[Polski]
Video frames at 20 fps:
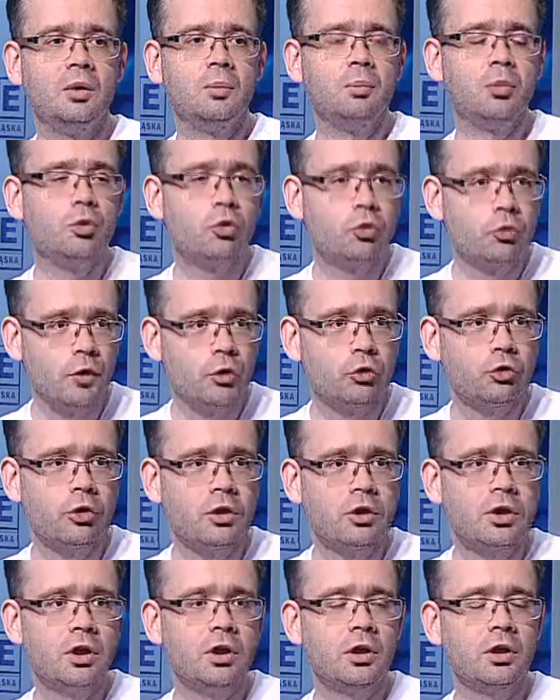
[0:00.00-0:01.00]
Po
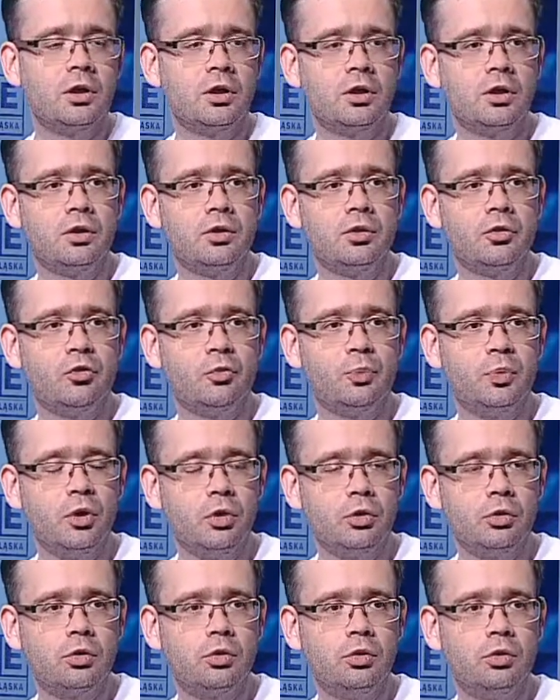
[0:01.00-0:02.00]
doświadczeniach y, z
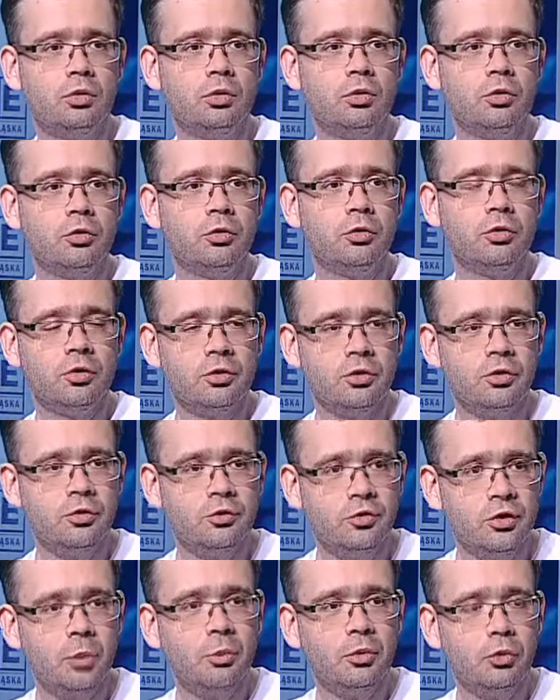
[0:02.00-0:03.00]
piątku y,
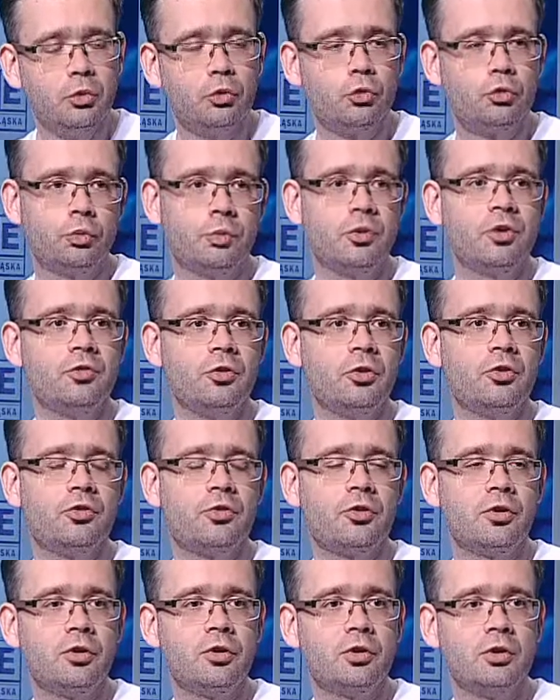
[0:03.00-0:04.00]
wiemy już mniej
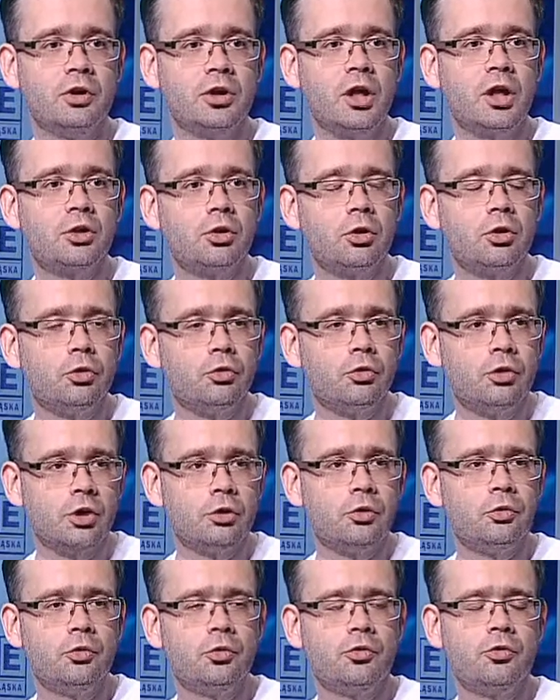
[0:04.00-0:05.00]
więcej, jak to chodzi, jak
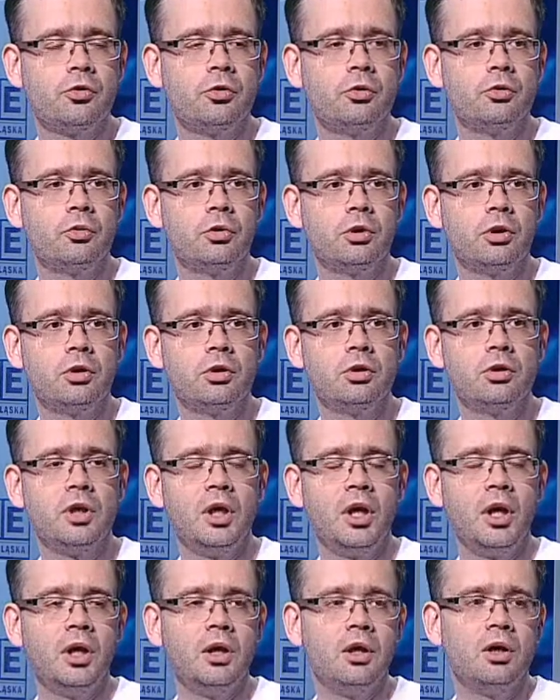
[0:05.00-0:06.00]
to funkcjonuje.
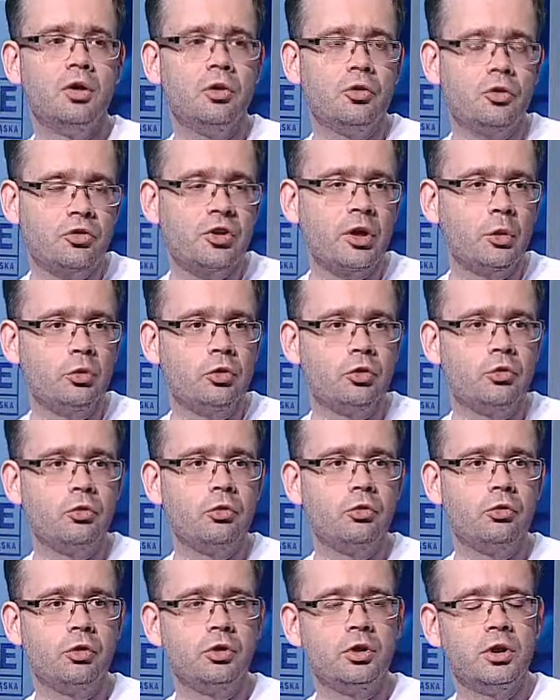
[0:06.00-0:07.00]
Zostały też
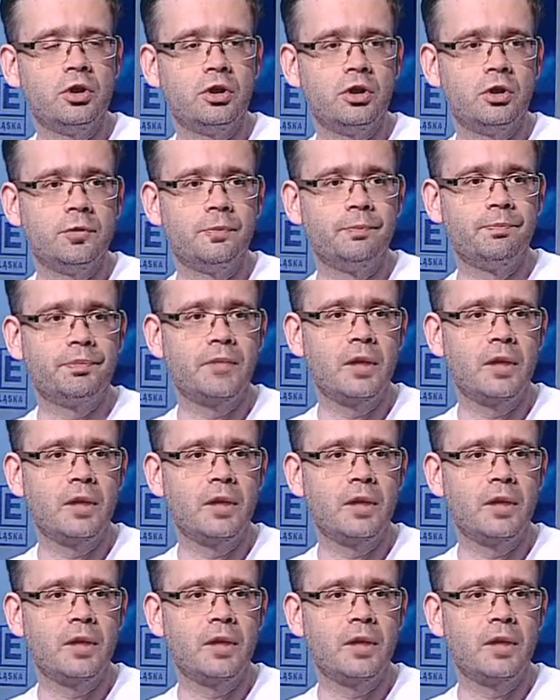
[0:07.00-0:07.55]
wyciągnięte